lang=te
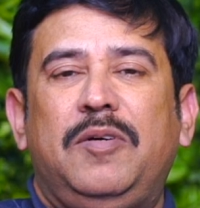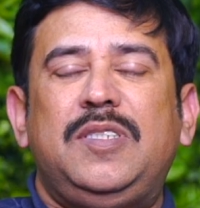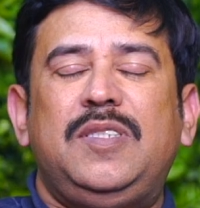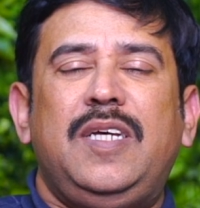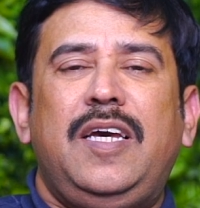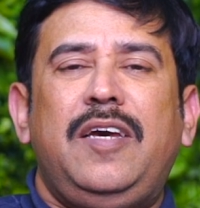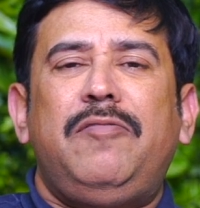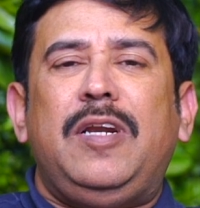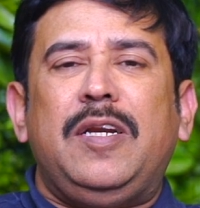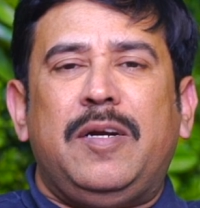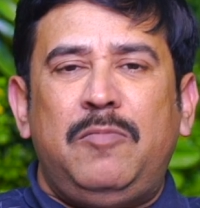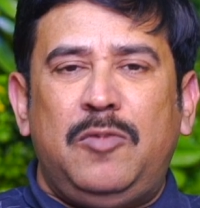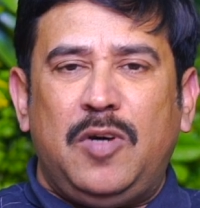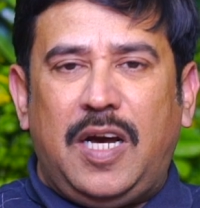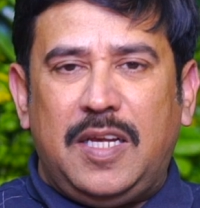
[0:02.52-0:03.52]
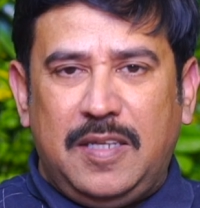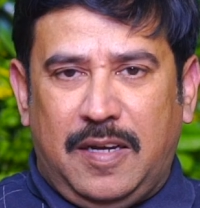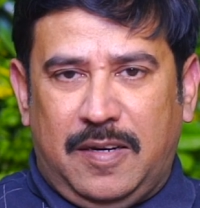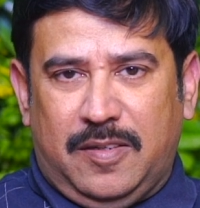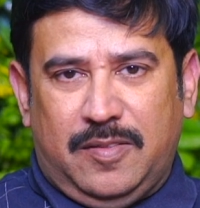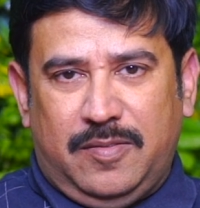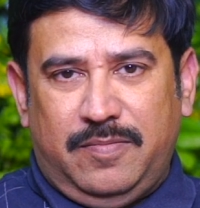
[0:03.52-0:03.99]
నమస్తే వెల్కమ్ టు
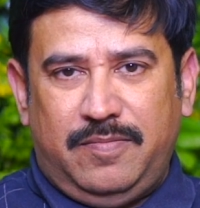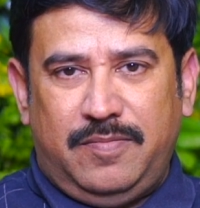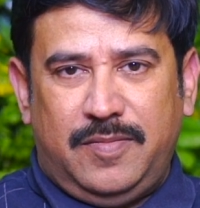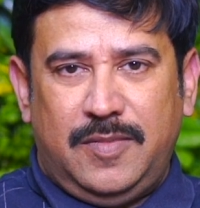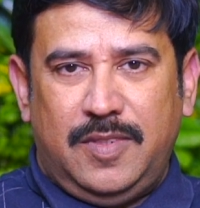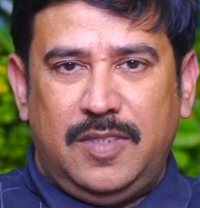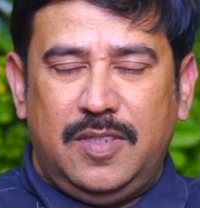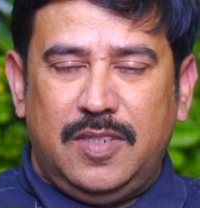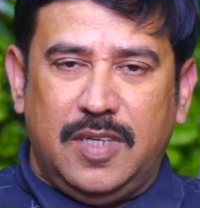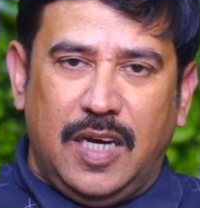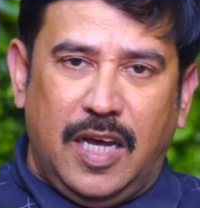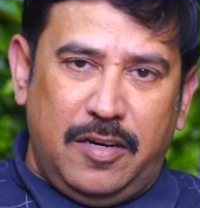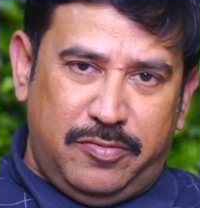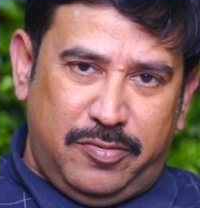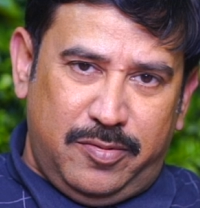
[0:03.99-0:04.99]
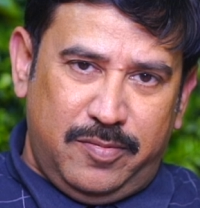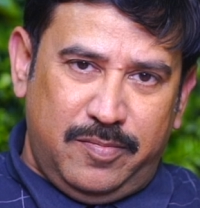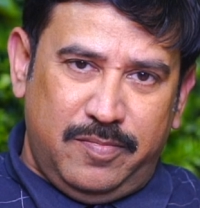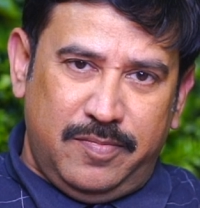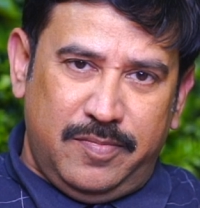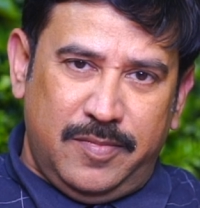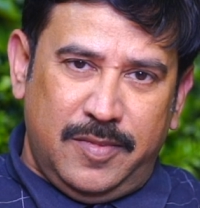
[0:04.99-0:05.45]
ఆథాన్ గల్ఫ్
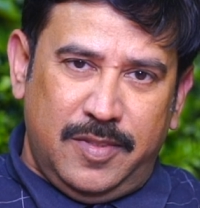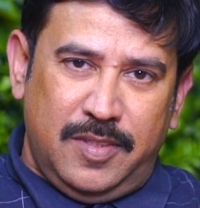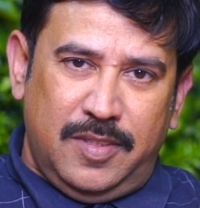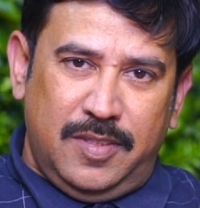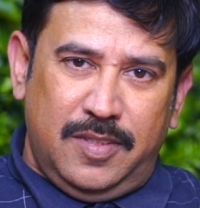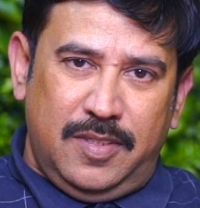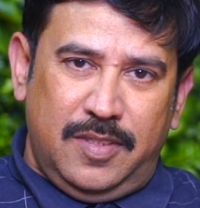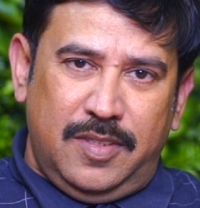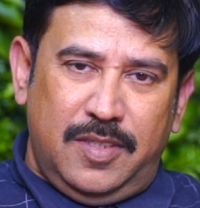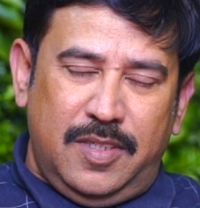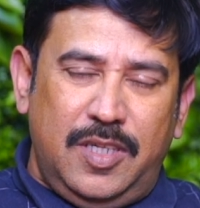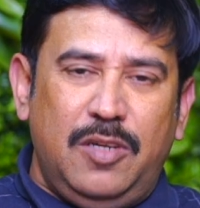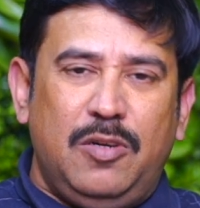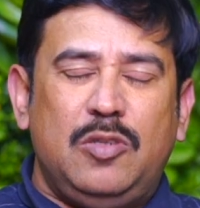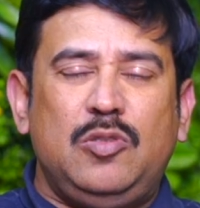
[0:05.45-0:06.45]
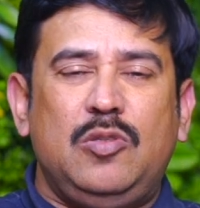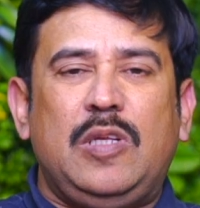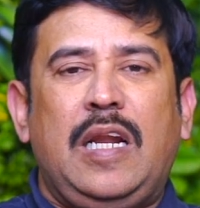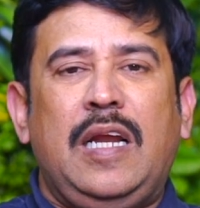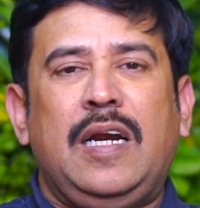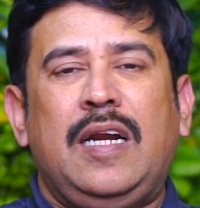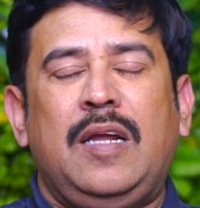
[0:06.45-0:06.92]
ఈరోజు
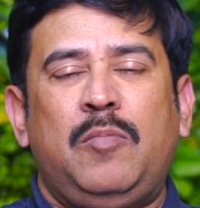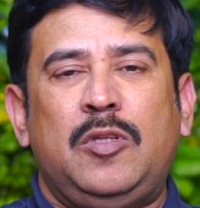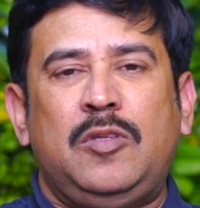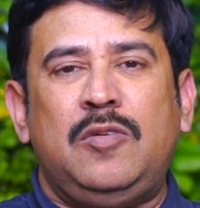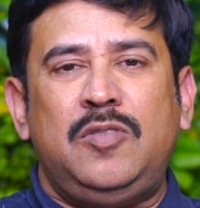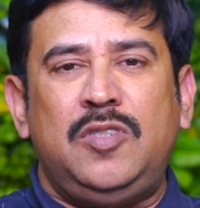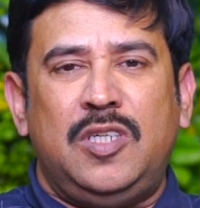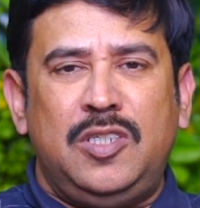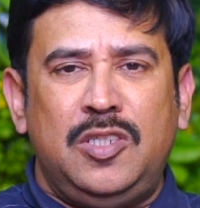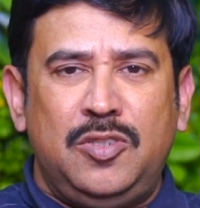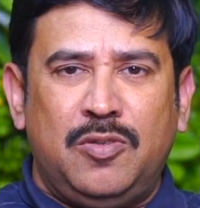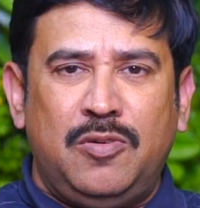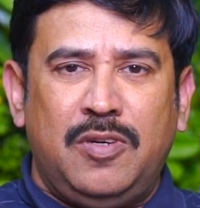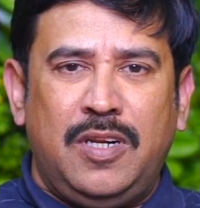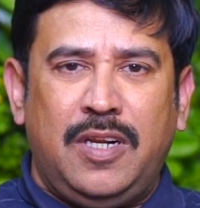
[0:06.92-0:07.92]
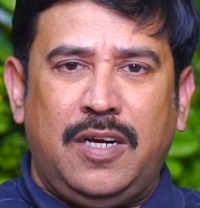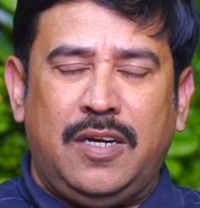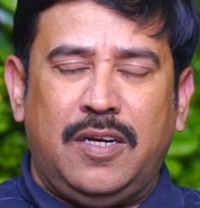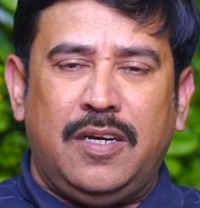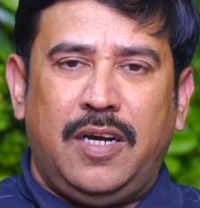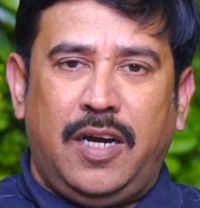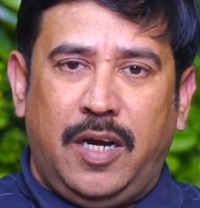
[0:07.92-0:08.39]
తెలంగాణ మొత్తం చర్చించుకుంటున్న
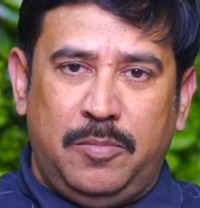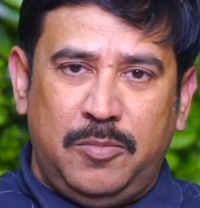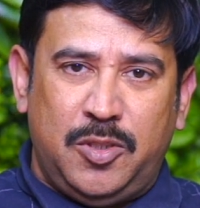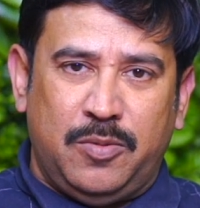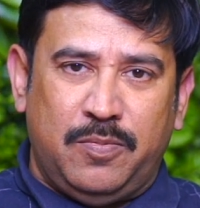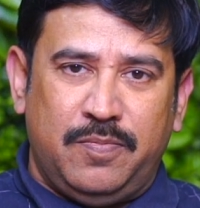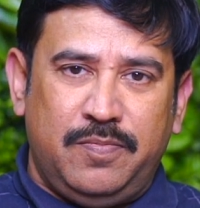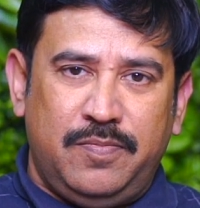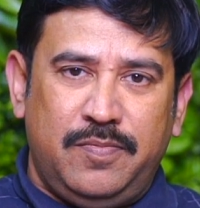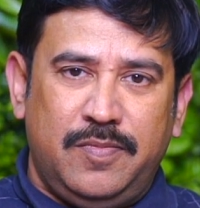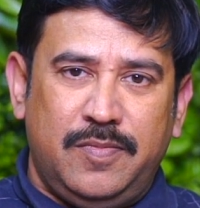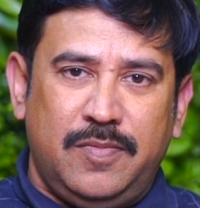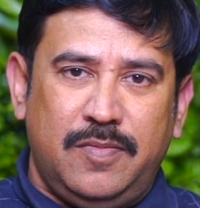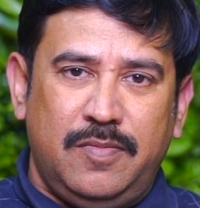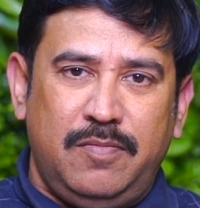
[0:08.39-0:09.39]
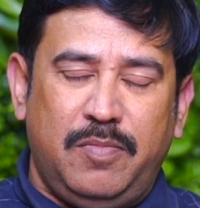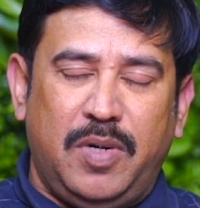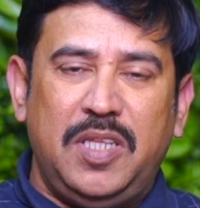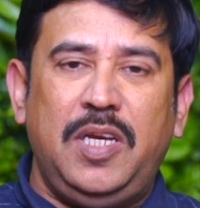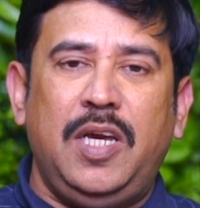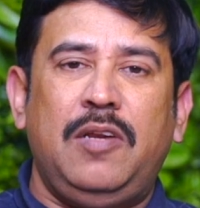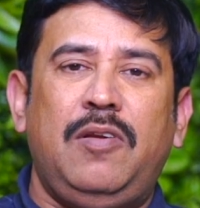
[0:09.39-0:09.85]
అంశం
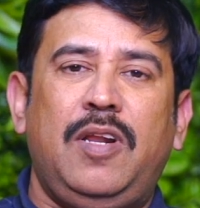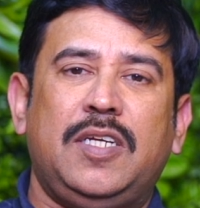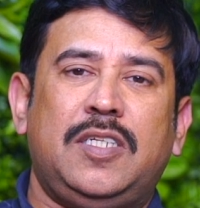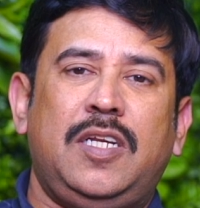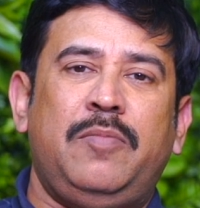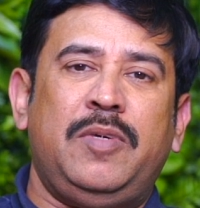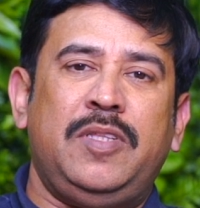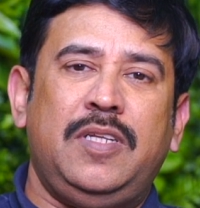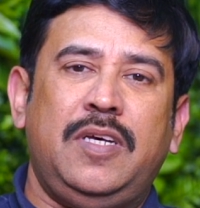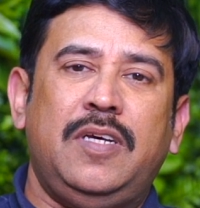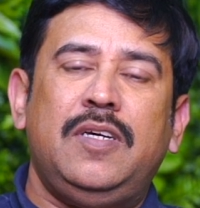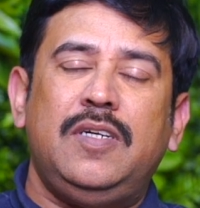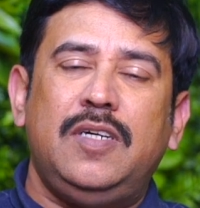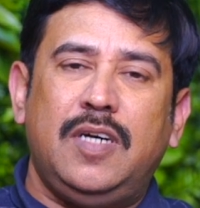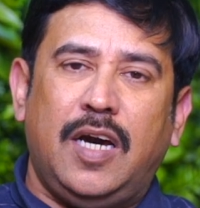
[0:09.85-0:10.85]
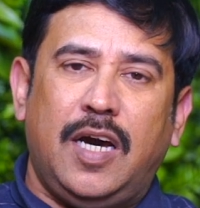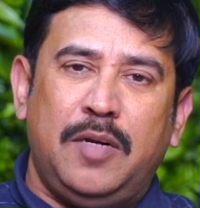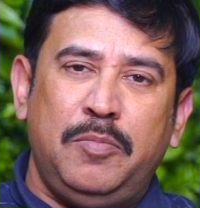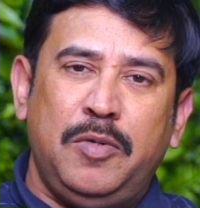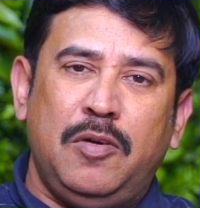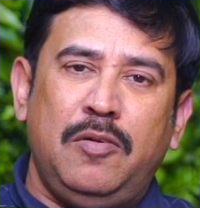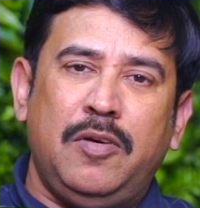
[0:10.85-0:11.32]
పదిహేను లక్షల మంది
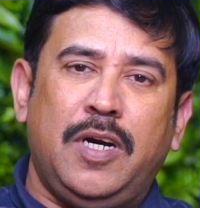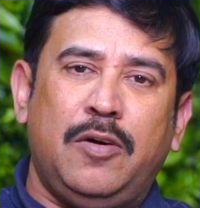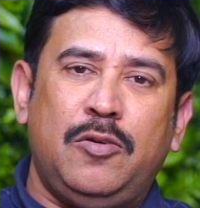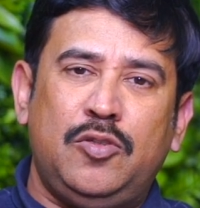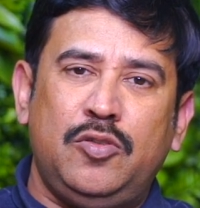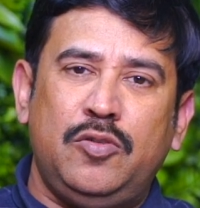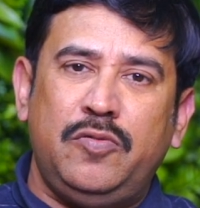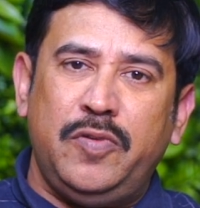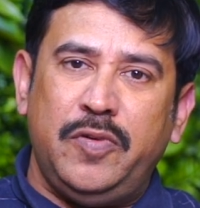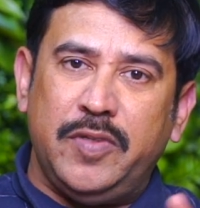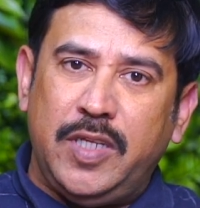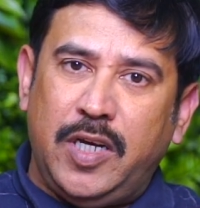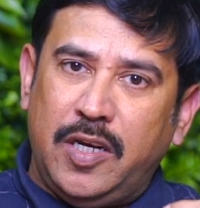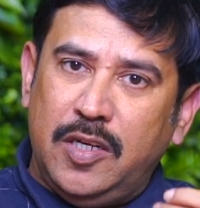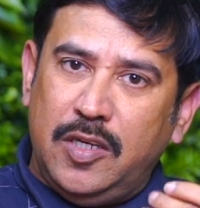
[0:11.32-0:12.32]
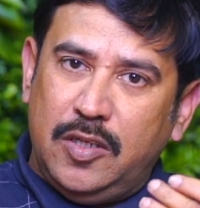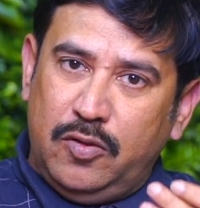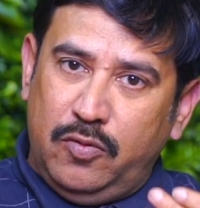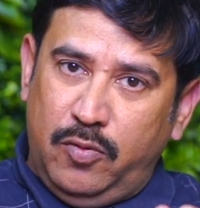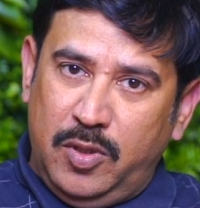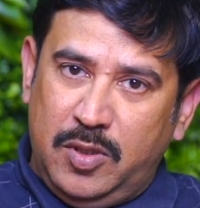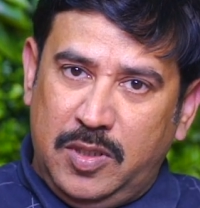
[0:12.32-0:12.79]
కార్మికులు కావచ్చు వివిధ
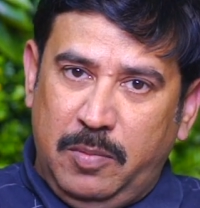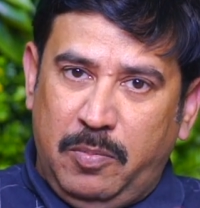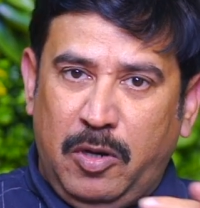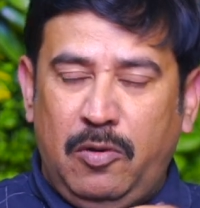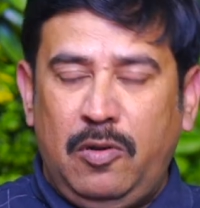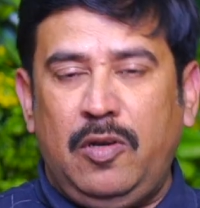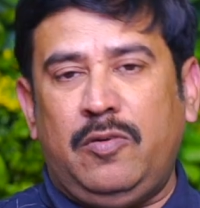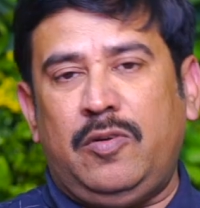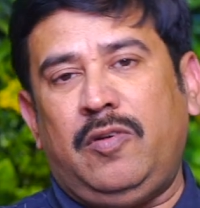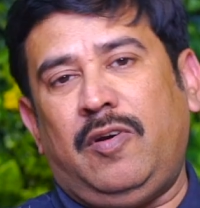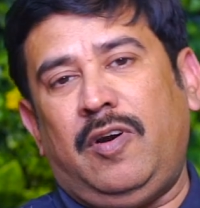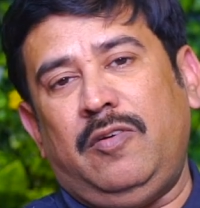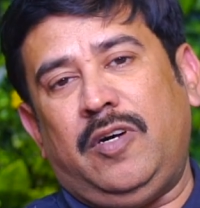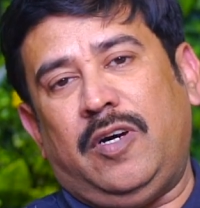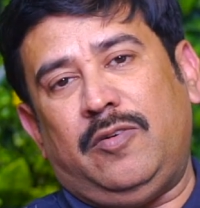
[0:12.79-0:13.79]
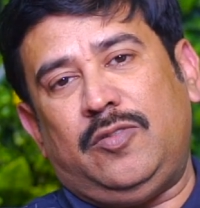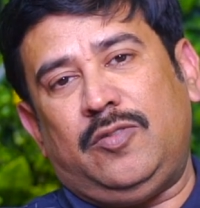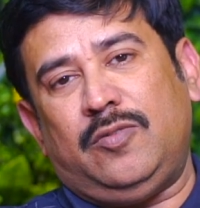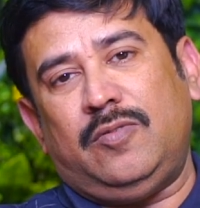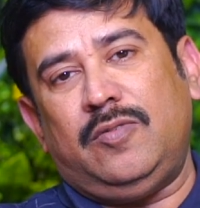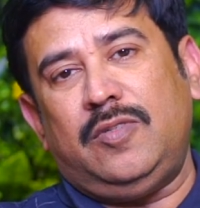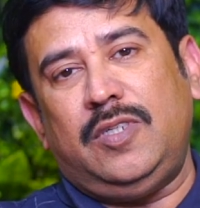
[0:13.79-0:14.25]
వృత్తి పనుల్లో ఉన్నవాళ్ళు
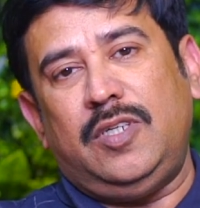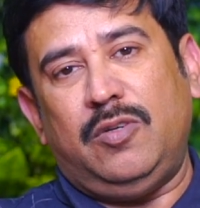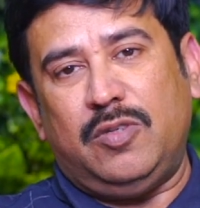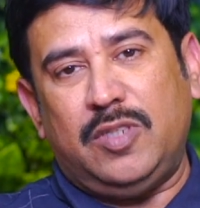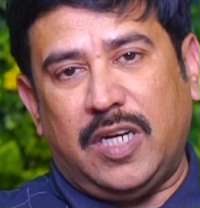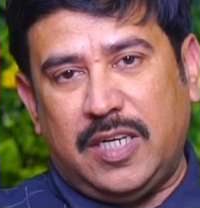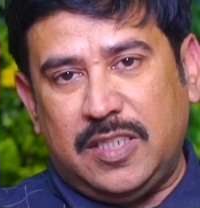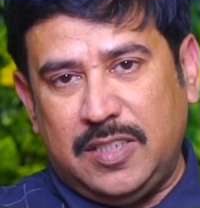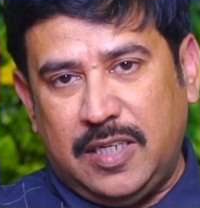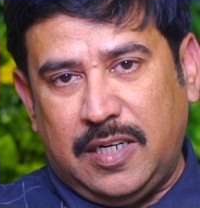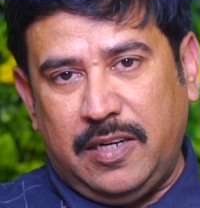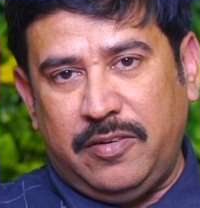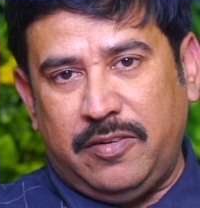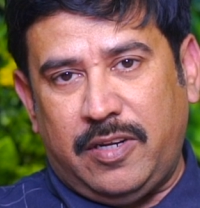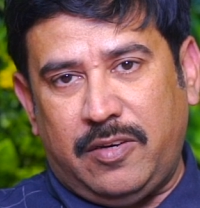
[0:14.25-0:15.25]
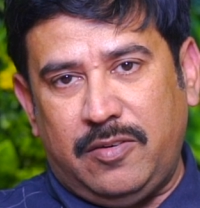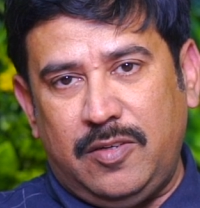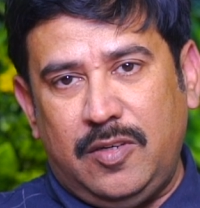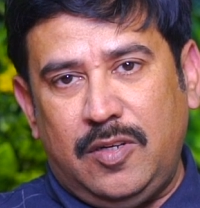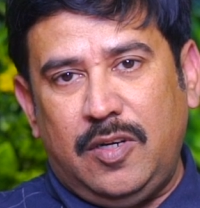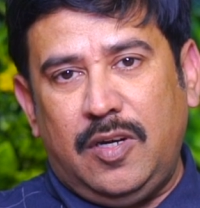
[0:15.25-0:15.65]
కావచ్చు ఈరోజు అక్కడ సెటిల్ అయి ఉన్నారు